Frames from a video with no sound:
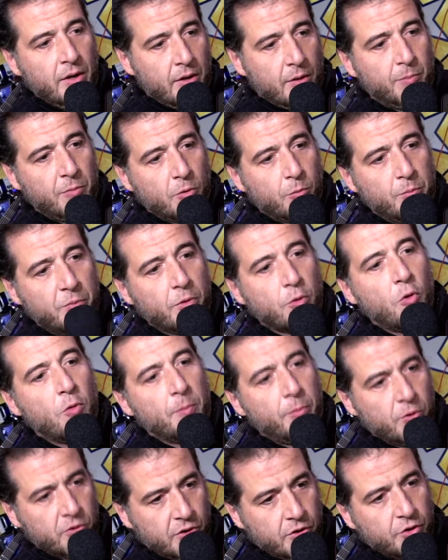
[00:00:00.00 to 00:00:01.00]
banda, né?
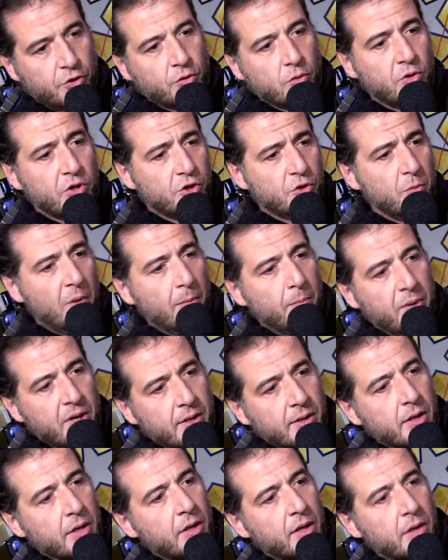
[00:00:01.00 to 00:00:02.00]
composições né? e uma
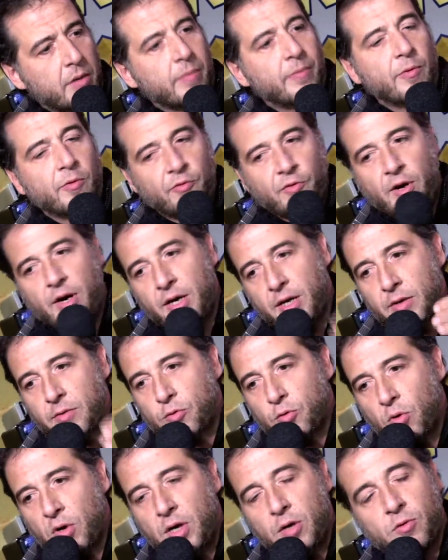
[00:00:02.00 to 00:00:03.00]
banda que é. vai
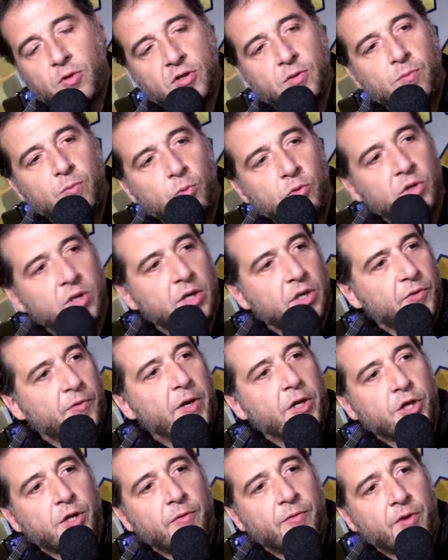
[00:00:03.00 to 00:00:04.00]
tocando as músicas
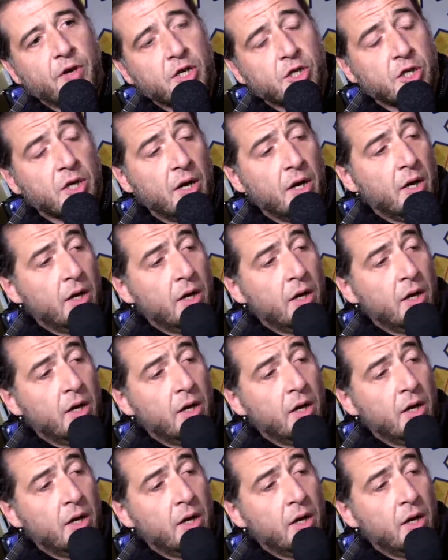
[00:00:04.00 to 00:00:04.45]
faixa a faixa.